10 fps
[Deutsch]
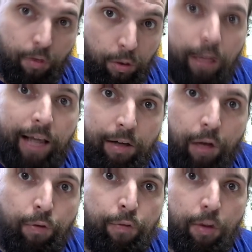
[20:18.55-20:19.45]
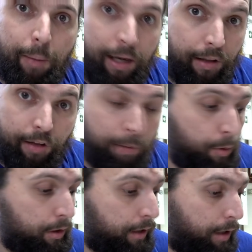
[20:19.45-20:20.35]
oder 350 MHz. Ich
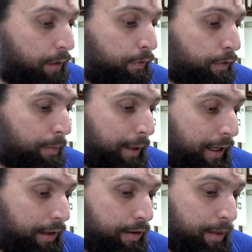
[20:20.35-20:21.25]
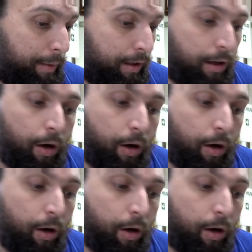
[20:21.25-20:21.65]
würde die 350 MHz nehmen.